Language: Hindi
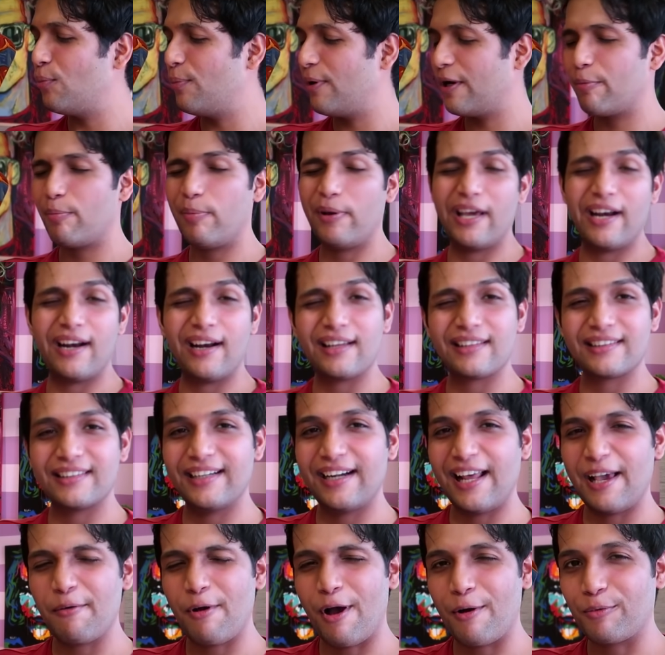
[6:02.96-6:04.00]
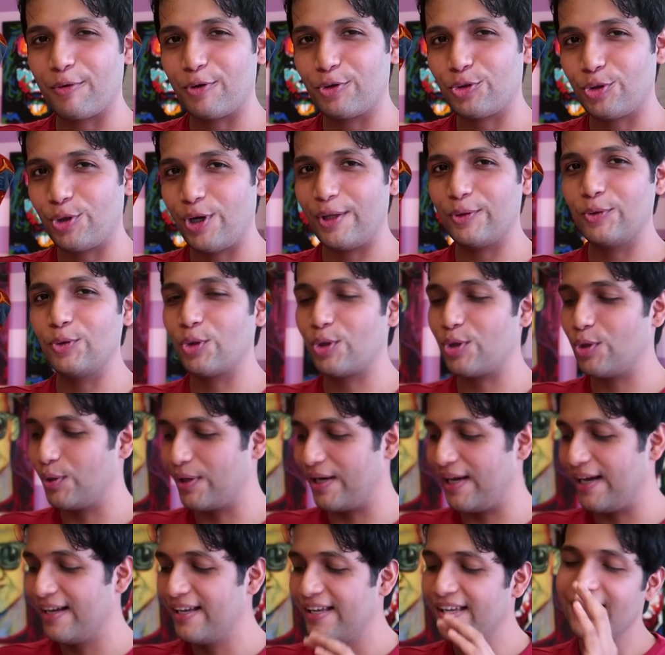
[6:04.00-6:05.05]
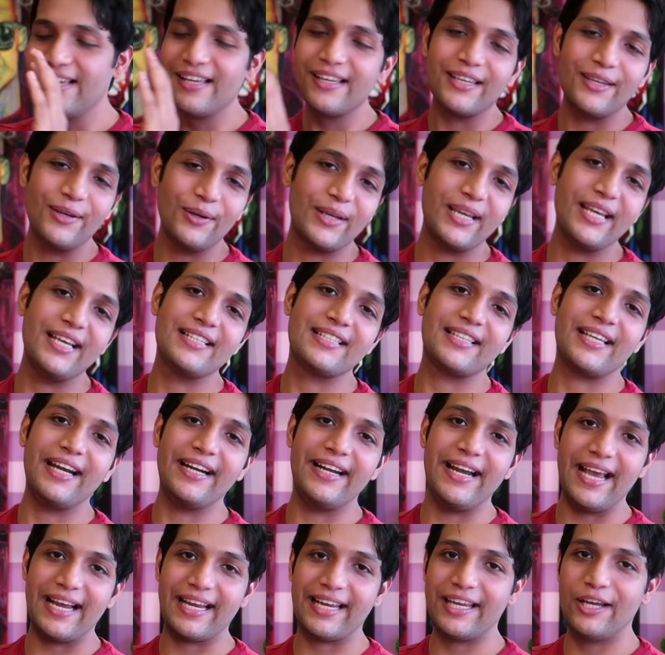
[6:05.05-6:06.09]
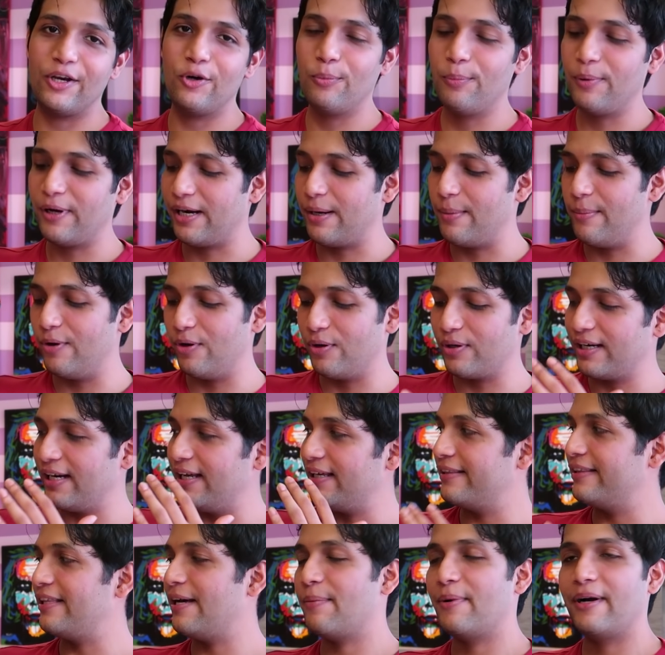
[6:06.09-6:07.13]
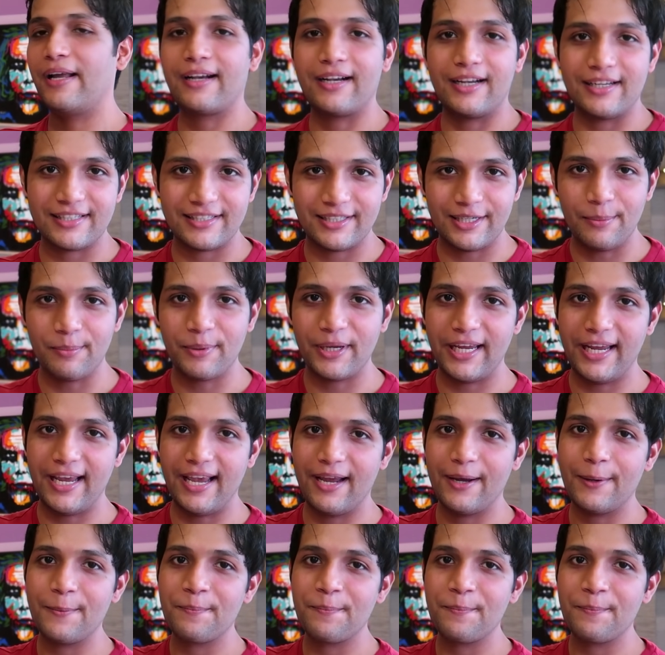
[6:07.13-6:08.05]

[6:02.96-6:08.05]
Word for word: ऊपर पैर रखते टाइम आपको थोड़ा दुख होगा क्योंकि इसके डेक के ऊपर हम लोग ने इतना बड़ा कस्टम किया